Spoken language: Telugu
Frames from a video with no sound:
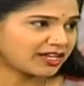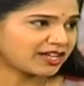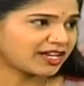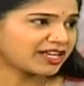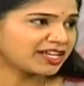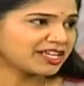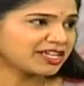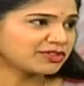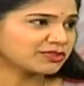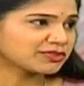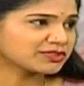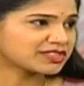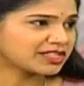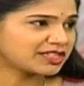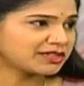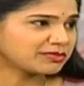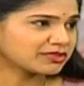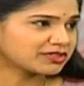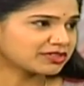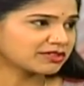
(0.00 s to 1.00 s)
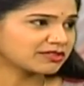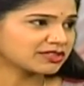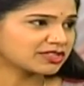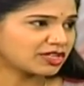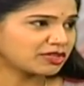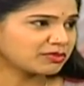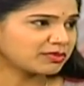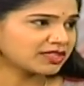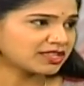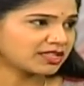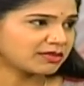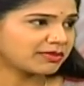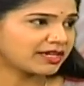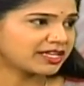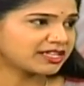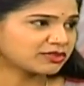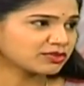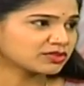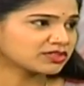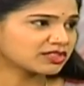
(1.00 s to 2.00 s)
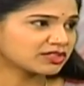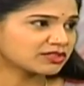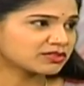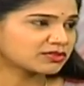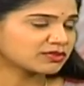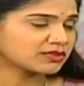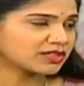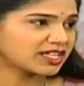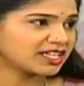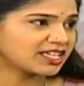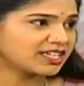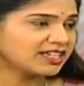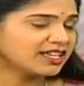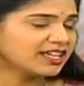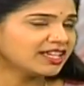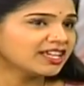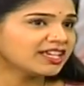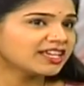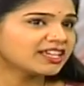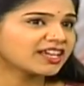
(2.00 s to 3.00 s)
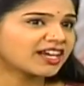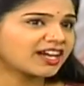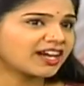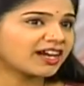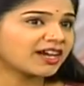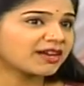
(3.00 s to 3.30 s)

రన్నింగ్ నోస్ అయి మొత్తం జలుబు అంతా బయటకు వచ్చేస్తుందని ఇంకా